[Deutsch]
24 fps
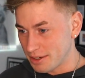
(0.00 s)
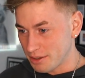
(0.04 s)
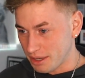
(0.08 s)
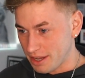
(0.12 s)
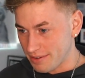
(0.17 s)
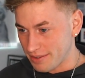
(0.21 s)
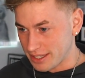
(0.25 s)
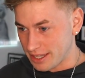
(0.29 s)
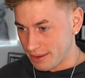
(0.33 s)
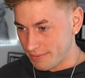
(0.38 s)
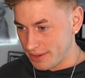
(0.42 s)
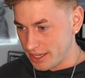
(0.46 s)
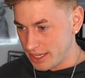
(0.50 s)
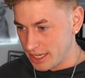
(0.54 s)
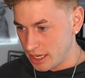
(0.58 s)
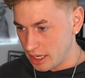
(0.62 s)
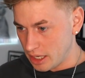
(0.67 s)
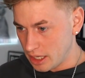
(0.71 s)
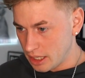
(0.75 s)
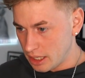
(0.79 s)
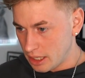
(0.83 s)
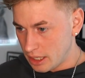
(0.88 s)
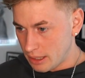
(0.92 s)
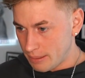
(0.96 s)
Okay, was haben wir hier?
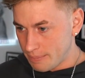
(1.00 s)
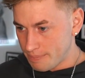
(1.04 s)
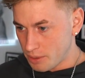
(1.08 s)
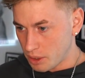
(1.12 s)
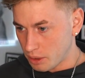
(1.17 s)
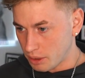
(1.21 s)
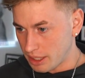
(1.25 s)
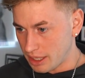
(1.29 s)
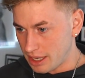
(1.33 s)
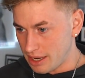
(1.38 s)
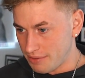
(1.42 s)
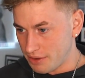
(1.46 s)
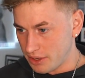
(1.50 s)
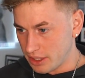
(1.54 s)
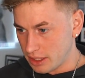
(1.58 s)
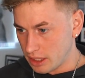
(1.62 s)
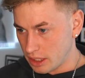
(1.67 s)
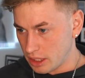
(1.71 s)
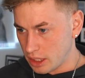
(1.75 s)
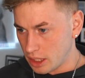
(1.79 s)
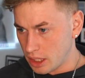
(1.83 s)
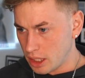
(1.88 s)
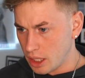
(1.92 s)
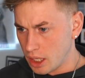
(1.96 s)
Okay, der wird...
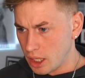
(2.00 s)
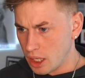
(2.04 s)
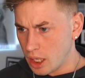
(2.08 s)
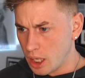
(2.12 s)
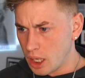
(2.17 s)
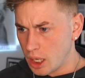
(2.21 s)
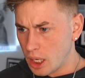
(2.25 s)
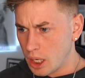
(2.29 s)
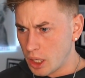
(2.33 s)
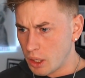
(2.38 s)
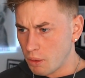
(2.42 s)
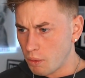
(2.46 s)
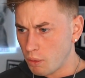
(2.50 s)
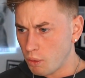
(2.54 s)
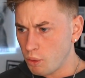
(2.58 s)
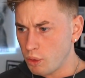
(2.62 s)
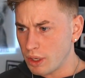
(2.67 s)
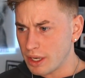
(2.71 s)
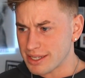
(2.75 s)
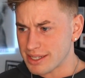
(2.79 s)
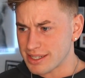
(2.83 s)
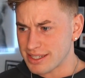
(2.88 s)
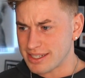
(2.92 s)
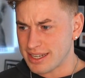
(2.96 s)
Uh,
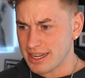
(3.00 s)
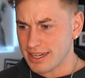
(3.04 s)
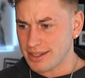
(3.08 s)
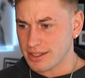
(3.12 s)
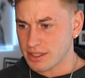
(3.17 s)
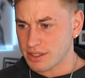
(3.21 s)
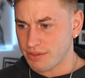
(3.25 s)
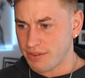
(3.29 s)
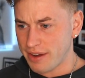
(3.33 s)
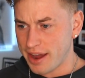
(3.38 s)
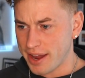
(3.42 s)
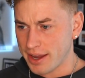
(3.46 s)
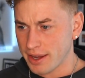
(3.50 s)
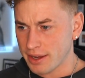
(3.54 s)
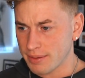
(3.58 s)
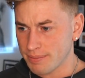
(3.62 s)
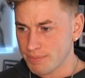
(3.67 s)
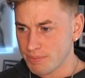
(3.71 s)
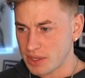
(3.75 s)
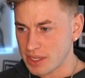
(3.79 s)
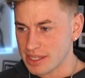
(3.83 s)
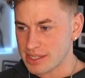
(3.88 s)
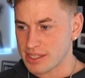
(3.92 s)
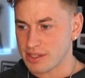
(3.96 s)
das ist satisfying.
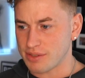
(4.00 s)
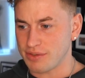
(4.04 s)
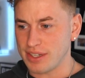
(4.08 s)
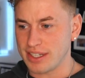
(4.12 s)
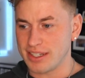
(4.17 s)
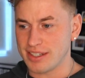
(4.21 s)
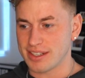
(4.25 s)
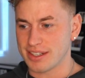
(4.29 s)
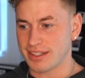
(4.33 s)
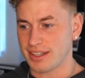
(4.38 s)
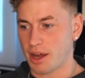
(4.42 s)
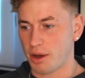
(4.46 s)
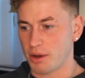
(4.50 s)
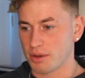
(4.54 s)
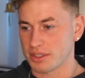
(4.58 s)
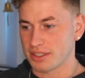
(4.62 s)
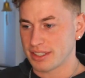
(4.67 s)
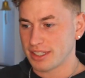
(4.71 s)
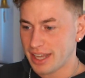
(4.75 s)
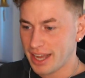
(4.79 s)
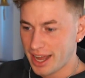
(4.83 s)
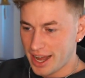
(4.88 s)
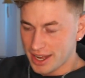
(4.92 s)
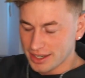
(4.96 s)
Das ist wie diese
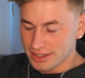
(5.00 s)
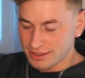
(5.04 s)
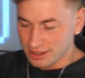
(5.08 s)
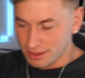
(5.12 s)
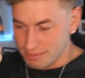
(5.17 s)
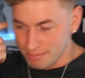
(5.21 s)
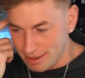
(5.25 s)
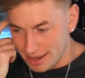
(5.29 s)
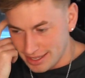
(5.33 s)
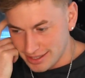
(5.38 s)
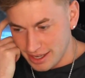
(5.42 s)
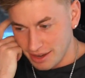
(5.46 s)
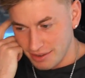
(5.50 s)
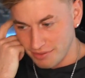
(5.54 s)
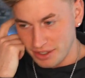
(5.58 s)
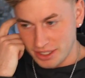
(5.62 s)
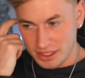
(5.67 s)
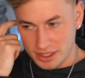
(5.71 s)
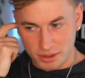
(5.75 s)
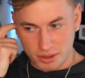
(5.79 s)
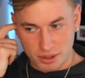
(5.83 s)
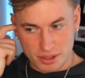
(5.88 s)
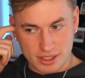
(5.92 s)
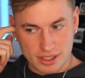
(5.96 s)
1000 Grad
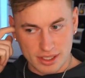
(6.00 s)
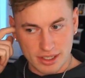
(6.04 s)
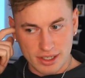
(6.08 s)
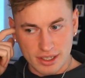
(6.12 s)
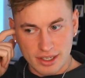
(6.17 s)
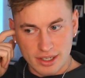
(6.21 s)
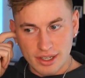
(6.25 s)
Messer-Videos.